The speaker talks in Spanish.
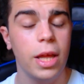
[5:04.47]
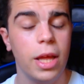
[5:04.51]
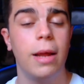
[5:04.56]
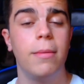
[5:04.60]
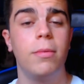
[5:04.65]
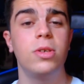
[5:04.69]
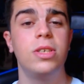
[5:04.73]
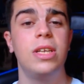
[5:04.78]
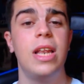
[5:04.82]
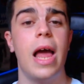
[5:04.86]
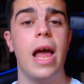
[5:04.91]

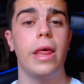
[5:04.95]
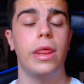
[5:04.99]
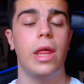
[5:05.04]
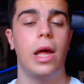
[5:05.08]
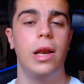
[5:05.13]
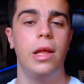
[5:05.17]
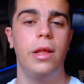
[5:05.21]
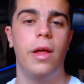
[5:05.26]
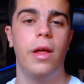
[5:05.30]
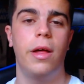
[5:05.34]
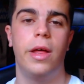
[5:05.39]
tenemos la
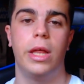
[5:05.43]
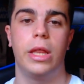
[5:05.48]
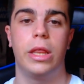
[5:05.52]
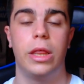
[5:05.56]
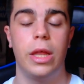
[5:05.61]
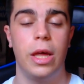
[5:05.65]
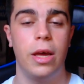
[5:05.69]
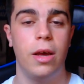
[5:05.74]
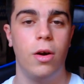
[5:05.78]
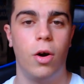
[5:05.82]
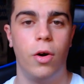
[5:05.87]
salida de
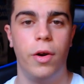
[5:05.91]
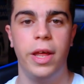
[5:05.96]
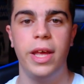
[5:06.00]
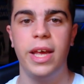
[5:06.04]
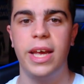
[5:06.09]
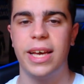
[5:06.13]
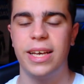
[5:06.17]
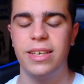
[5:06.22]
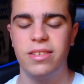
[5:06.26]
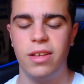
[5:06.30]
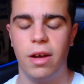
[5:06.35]

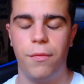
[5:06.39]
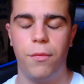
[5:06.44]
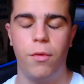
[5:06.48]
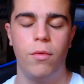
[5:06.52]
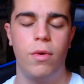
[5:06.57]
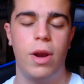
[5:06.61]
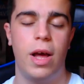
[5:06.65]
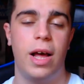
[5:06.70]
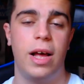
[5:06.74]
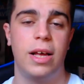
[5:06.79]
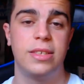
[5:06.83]
Fengonen que esta
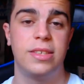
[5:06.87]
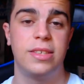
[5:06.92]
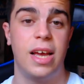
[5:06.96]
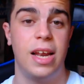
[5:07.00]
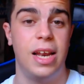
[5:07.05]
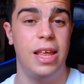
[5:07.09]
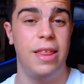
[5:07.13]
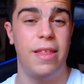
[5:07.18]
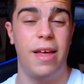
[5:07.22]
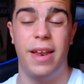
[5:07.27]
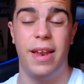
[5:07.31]
fue una
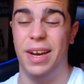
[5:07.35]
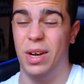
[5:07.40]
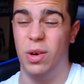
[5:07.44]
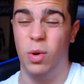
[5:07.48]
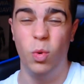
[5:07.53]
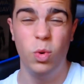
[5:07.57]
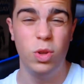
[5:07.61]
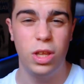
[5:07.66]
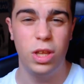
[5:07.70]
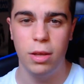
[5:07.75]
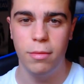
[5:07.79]
salida en
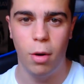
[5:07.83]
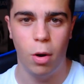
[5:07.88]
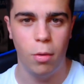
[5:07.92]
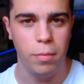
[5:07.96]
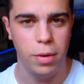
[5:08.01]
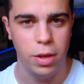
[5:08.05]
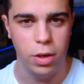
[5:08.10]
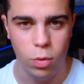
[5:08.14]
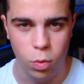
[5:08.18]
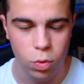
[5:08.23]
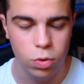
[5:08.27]
el último
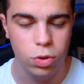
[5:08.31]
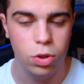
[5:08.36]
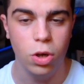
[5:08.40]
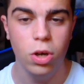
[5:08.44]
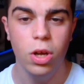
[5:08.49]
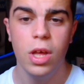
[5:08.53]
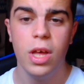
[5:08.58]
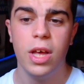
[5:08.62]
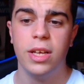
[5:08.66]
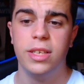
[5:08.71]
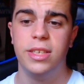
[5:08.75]

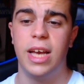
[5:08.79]
minuto,